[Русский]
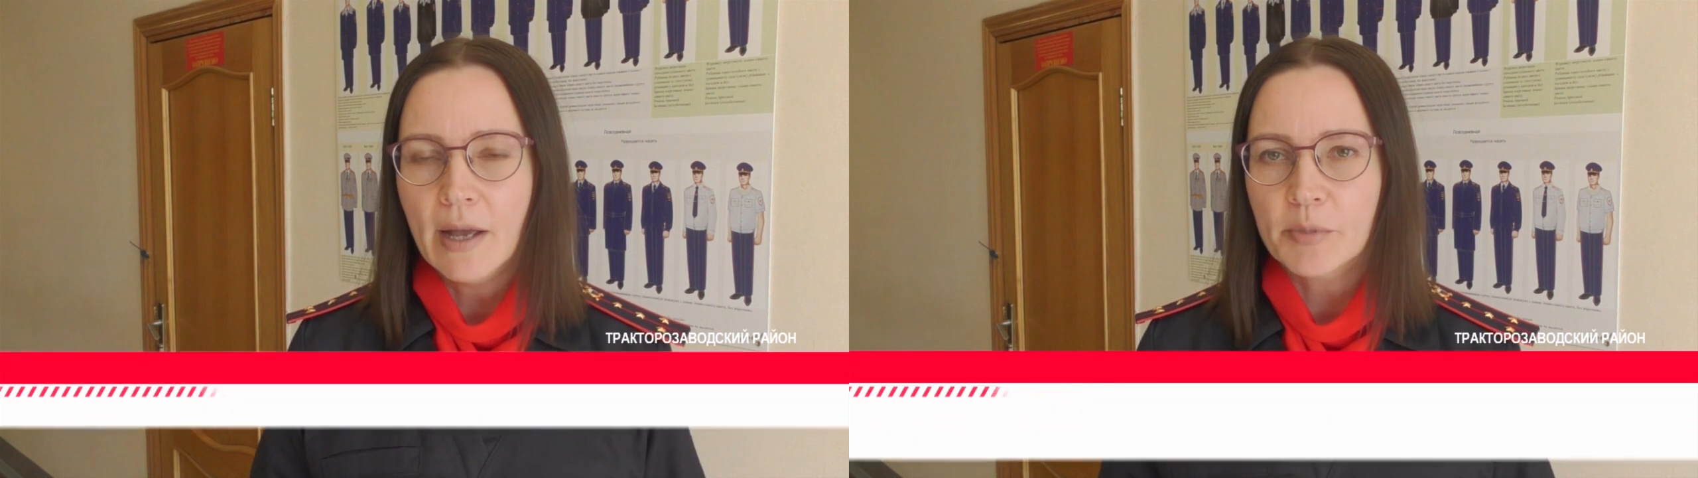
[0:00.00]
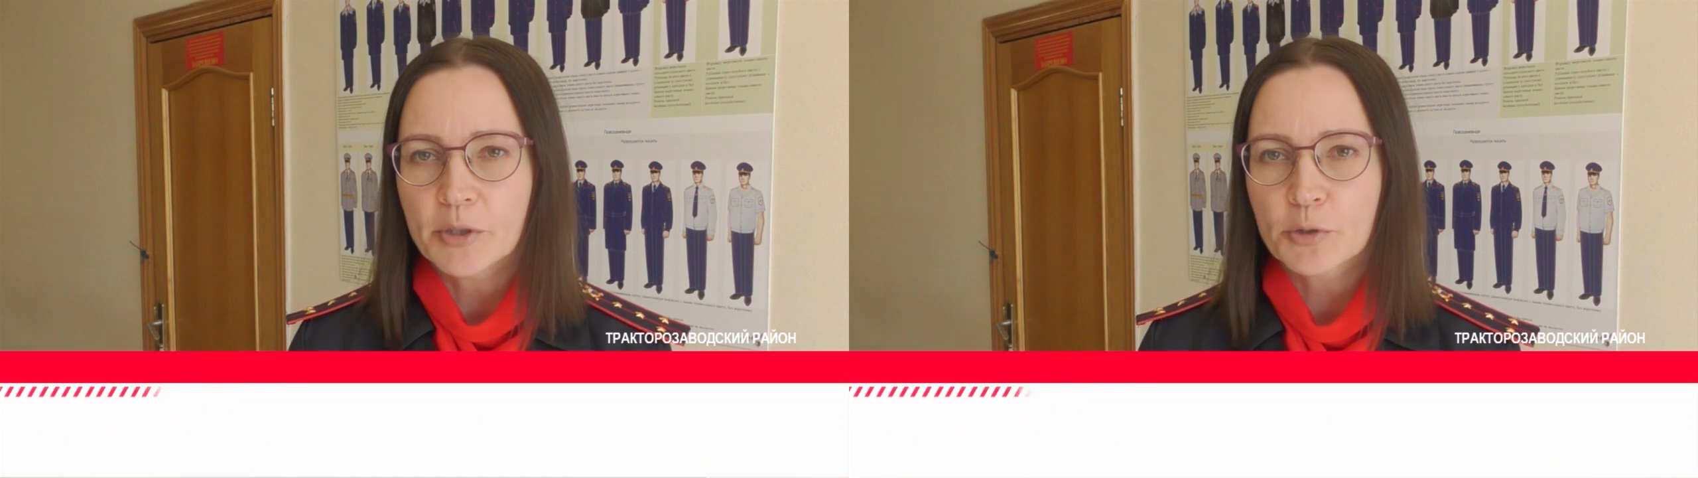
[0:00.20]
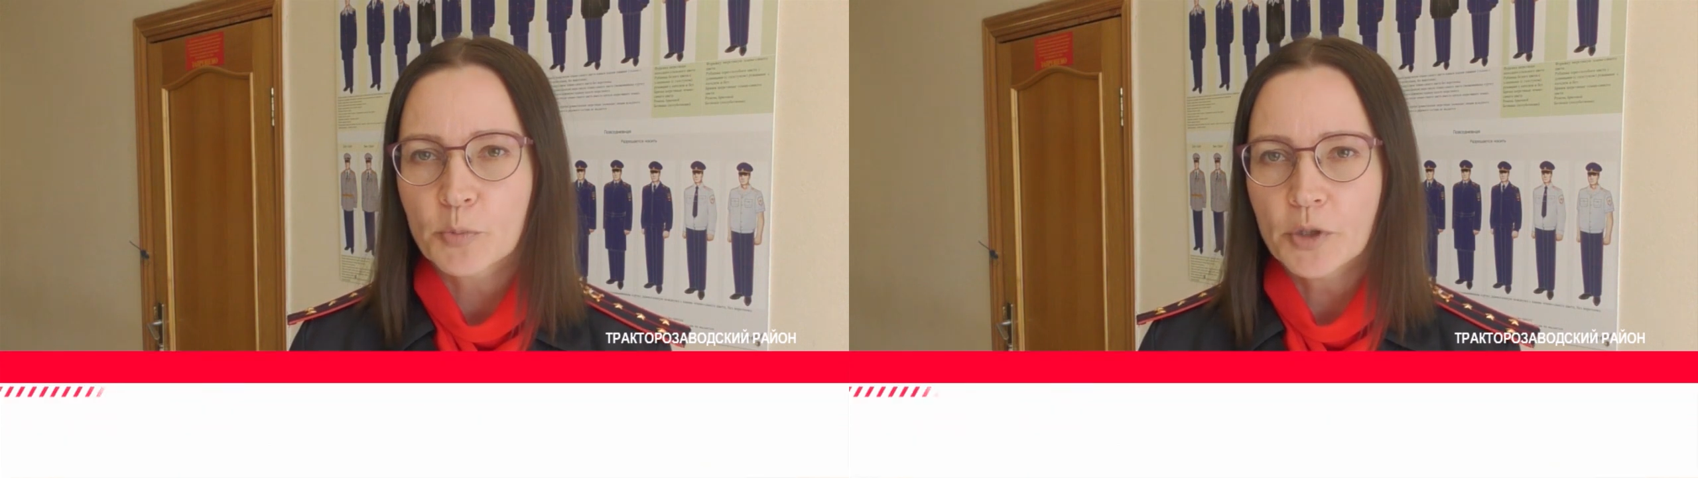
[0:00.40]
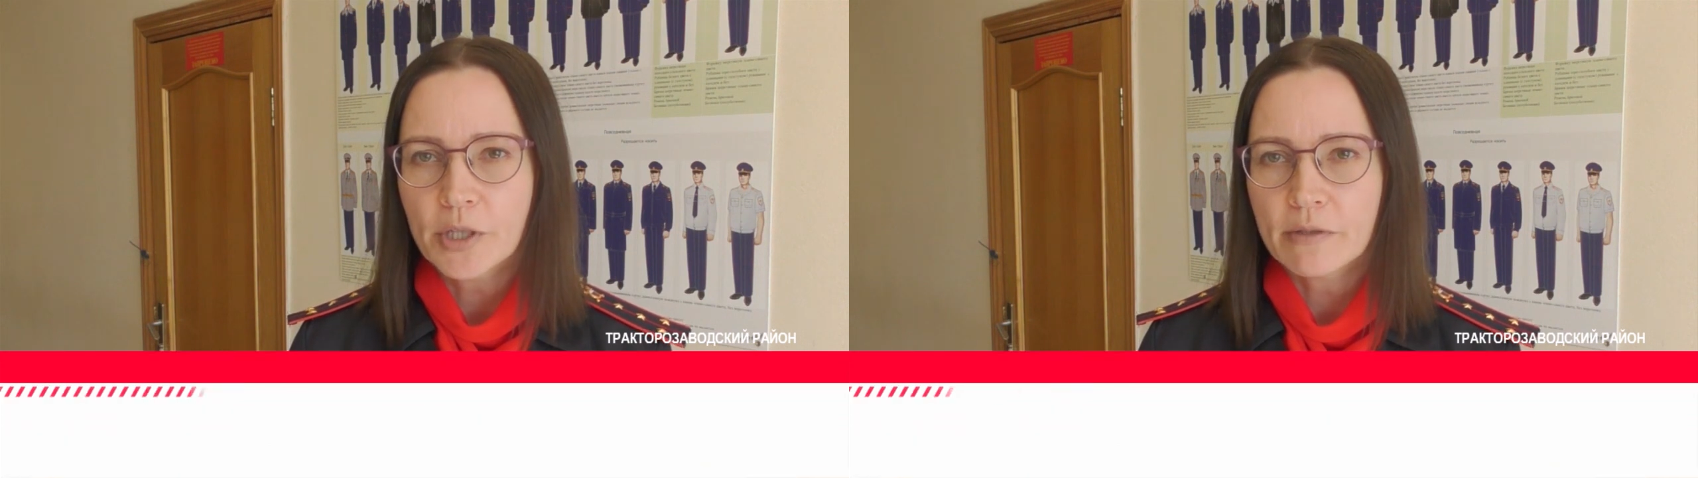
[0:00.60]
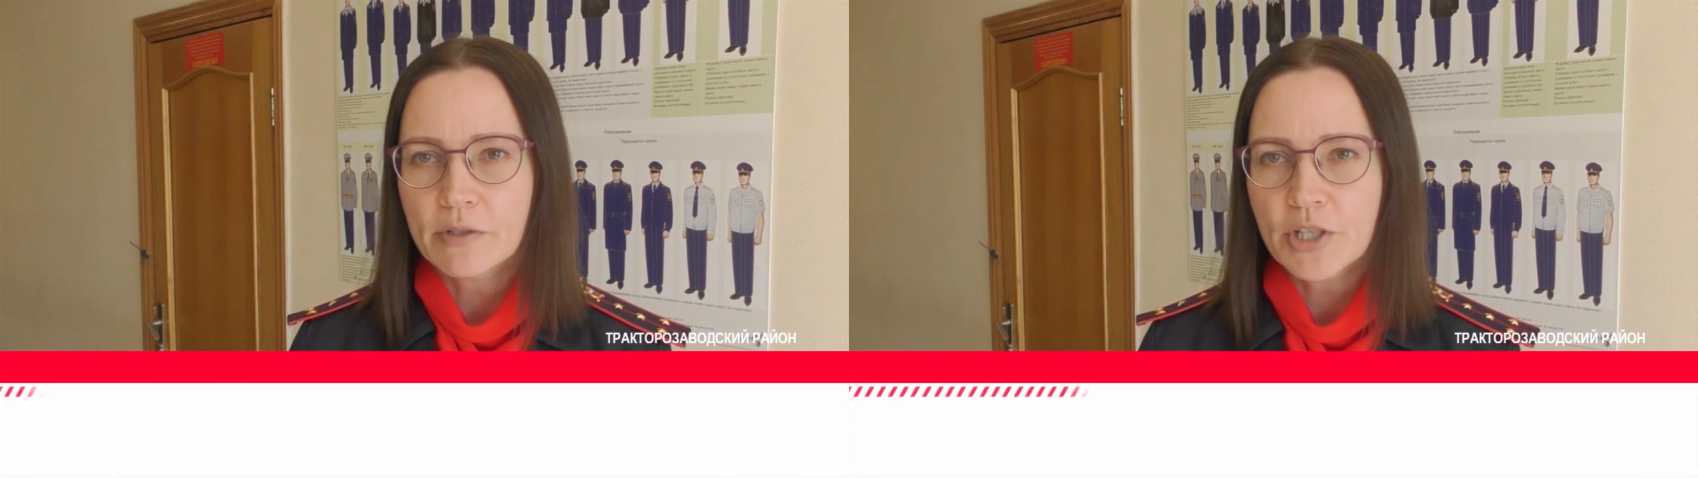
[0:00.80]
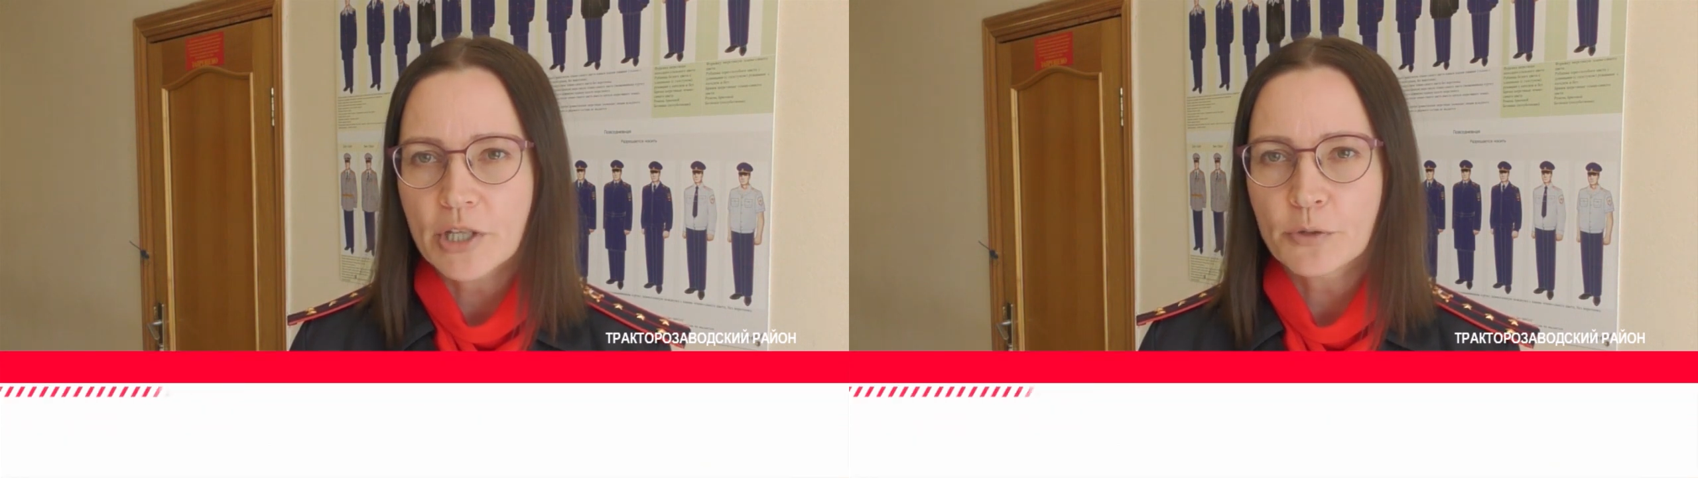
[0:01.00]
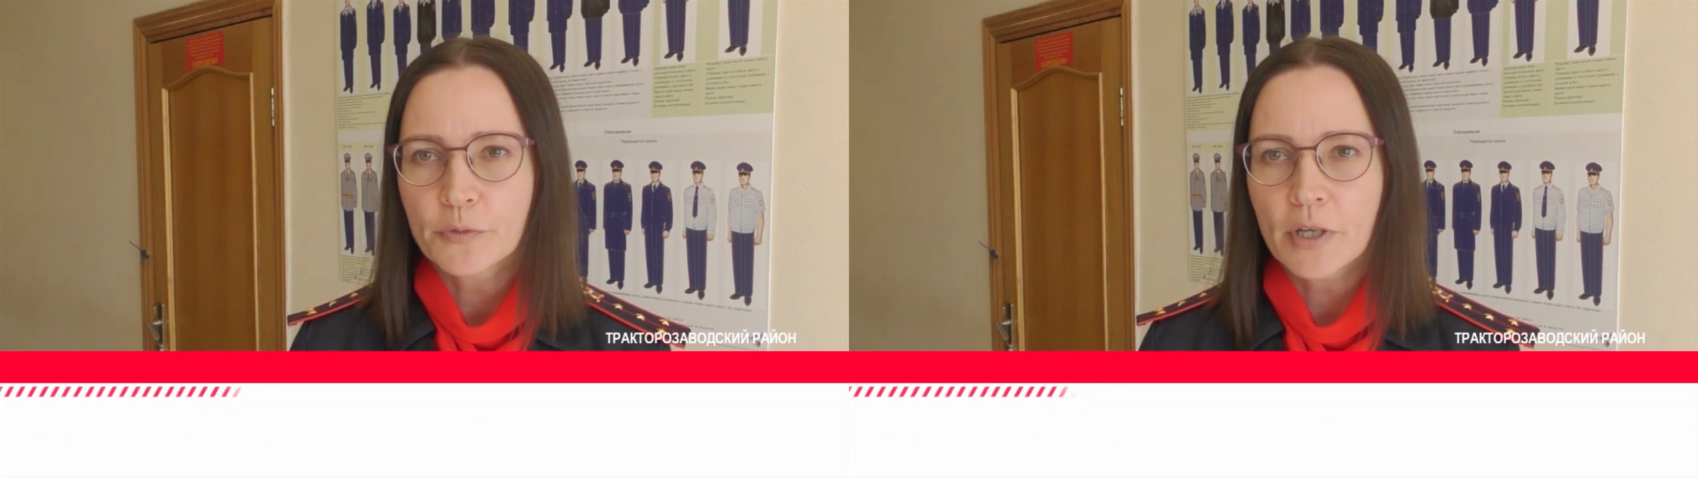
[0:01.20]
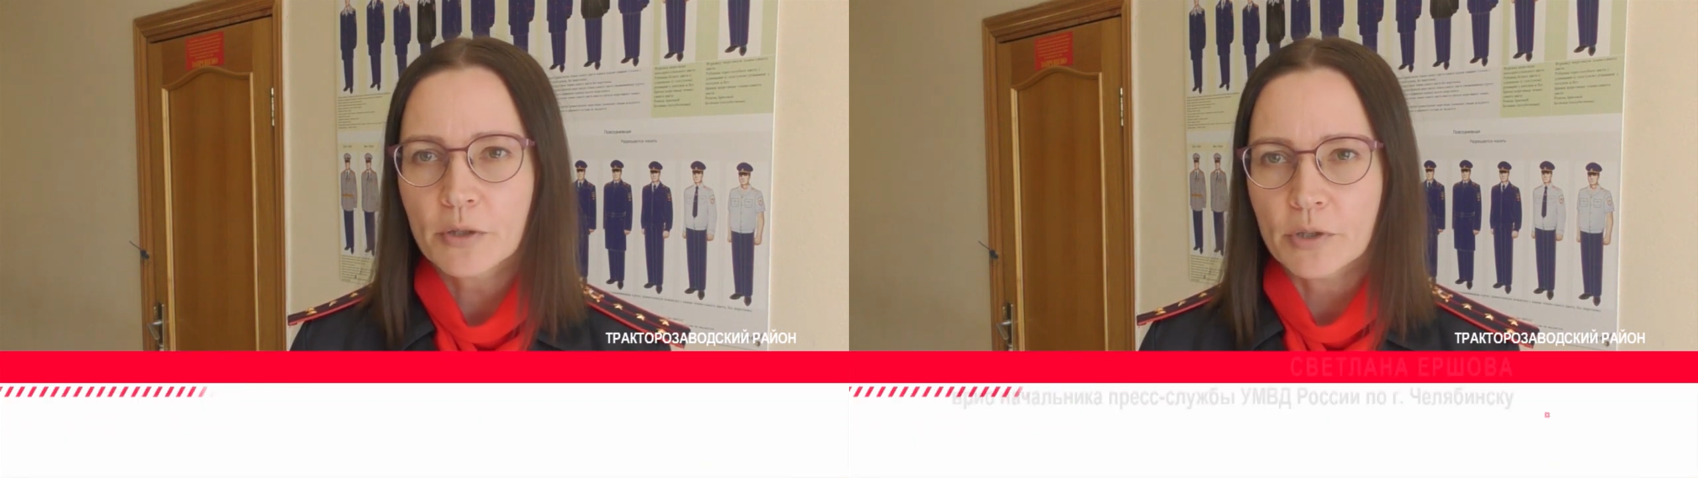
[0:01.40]
предусмотренного частью
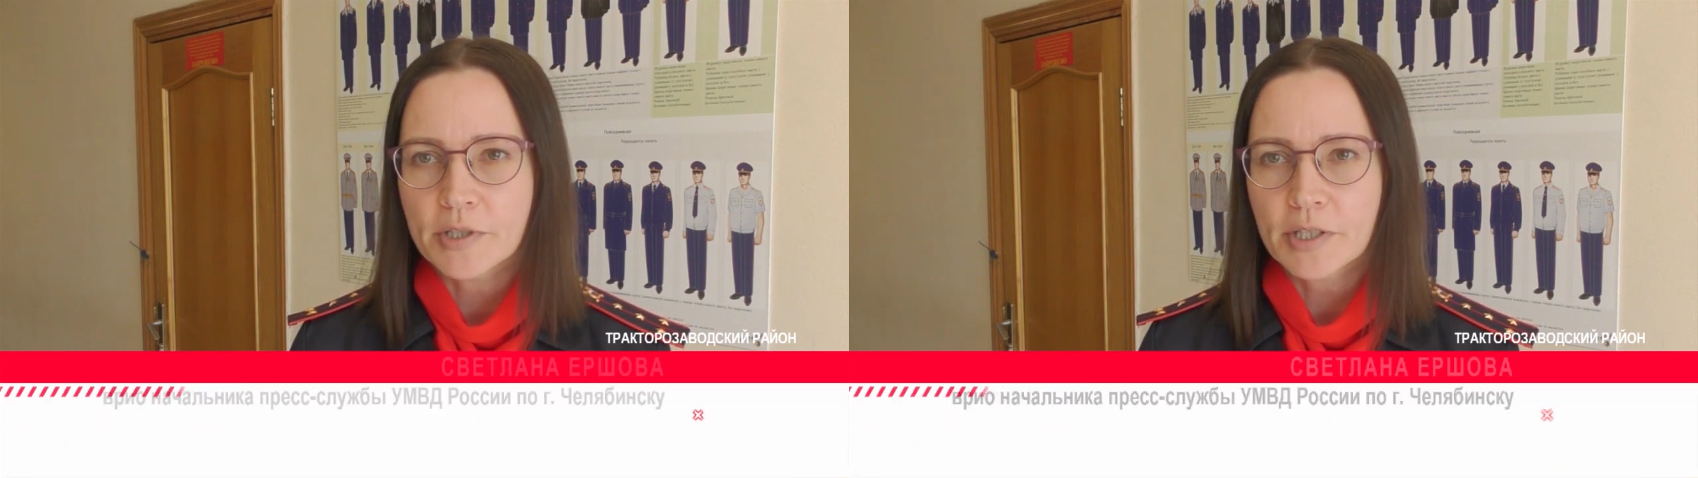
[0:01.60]
2